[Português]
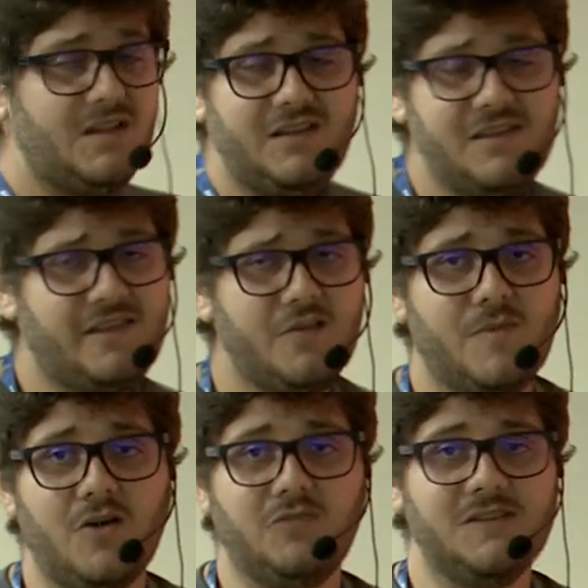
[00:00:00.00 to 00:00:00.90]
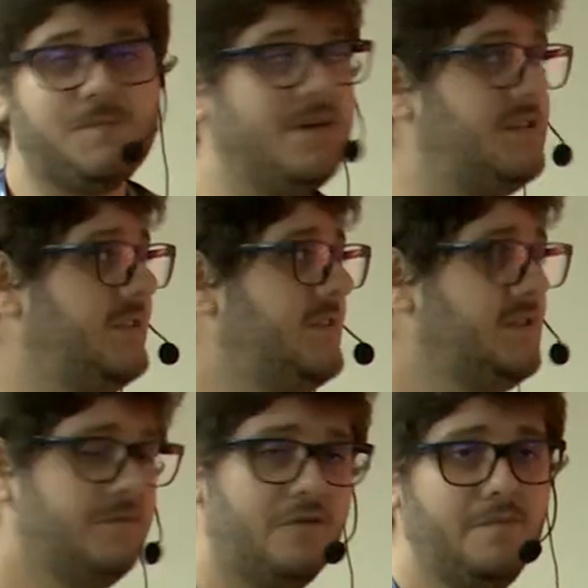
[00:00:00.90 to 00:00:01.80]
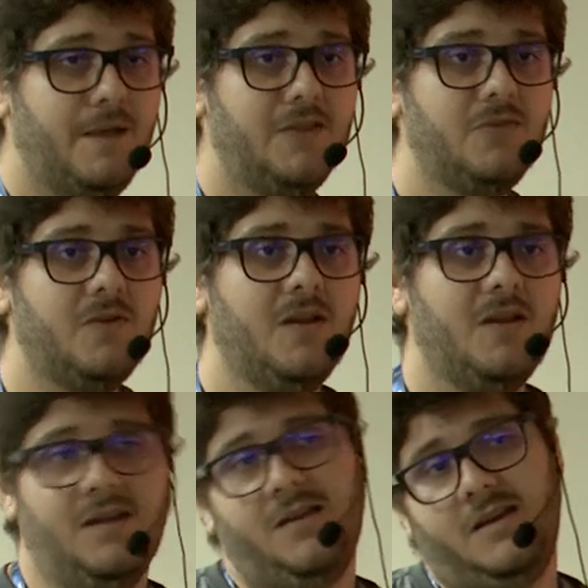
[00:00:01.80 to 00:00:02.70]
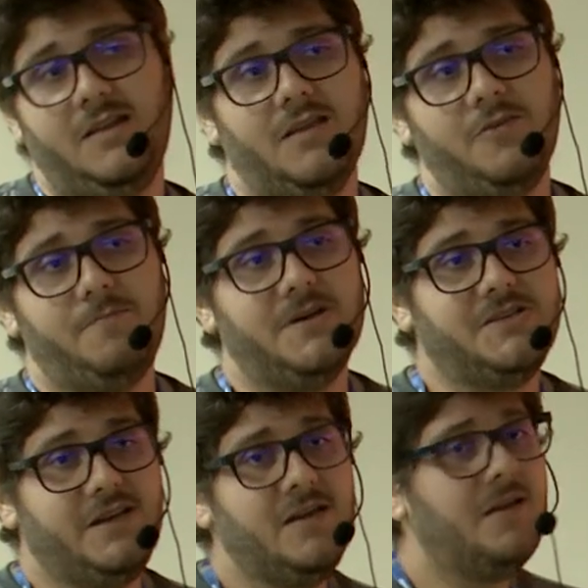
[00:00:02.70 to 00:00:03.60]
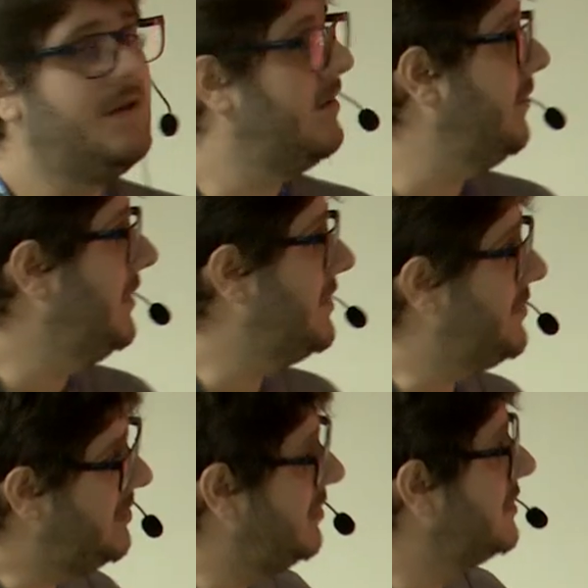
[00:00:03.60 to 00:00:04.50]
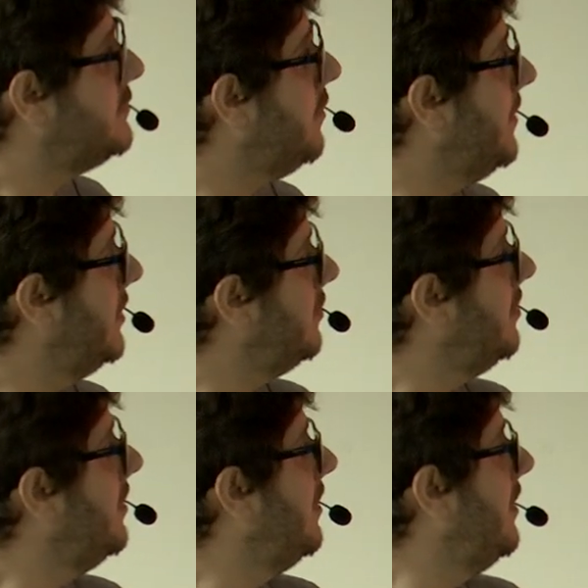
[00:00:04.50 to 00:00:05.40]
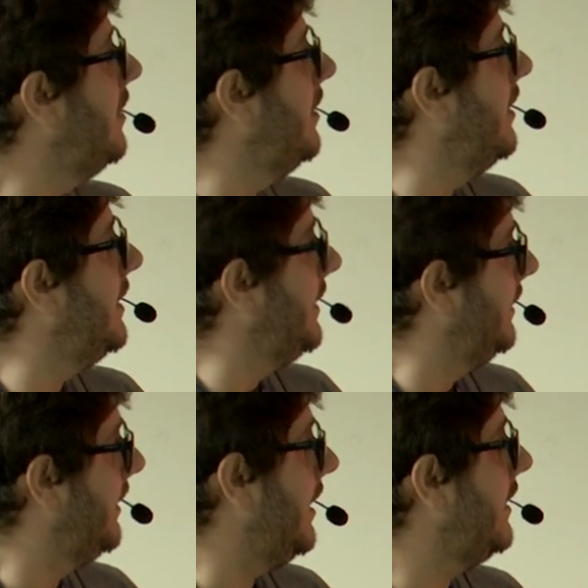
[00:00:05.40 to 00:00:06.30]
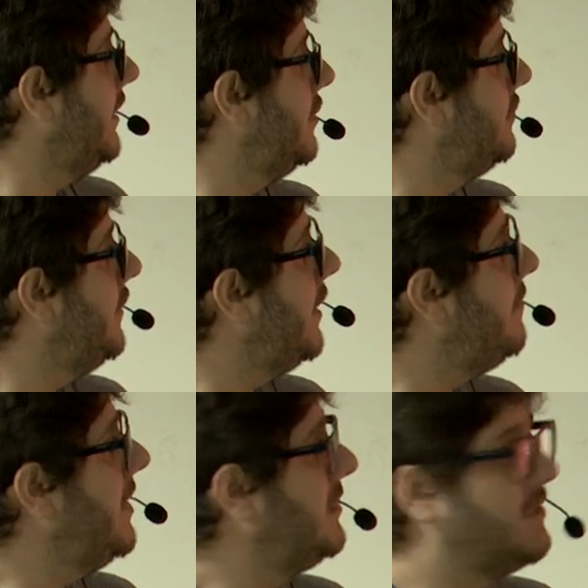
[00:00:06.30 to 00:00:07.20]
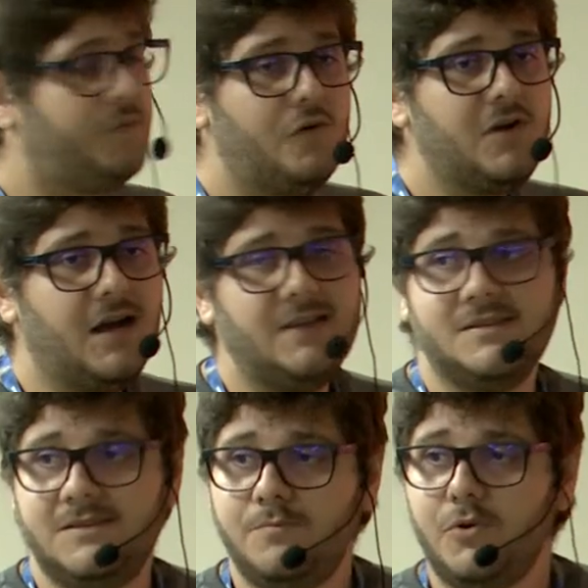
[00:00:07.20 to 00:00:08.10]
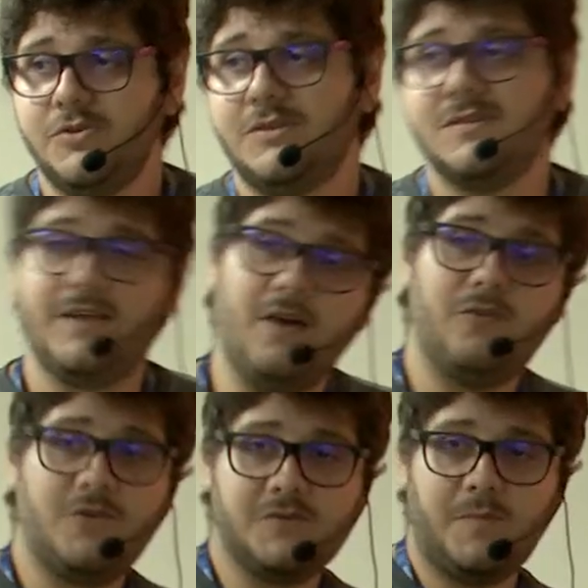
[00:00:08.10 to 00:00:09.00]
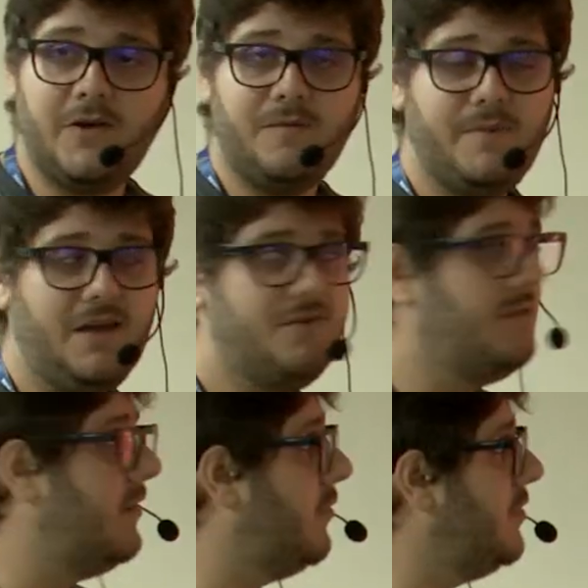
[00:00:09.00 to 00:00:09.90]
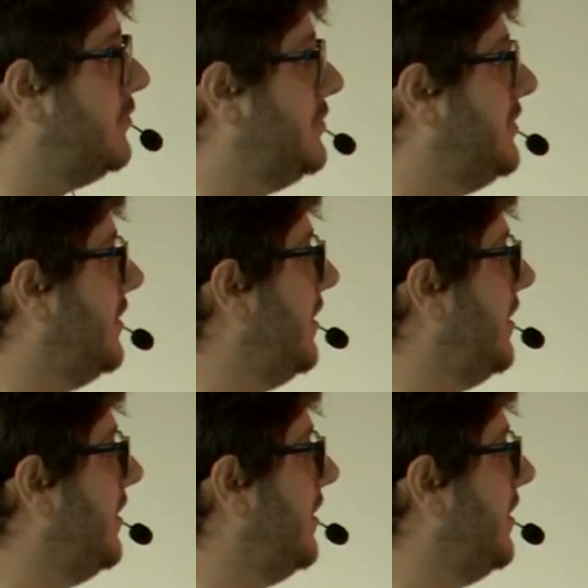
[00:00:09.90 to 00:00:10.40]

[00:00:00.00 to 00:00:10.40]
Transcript: que tem uma alta expertise em desenvolvimento e não em PG. E a gente, nesse momento, está criando ferramentas focadas em Postgres, que é o nosso maior ambiente dentro do iFood.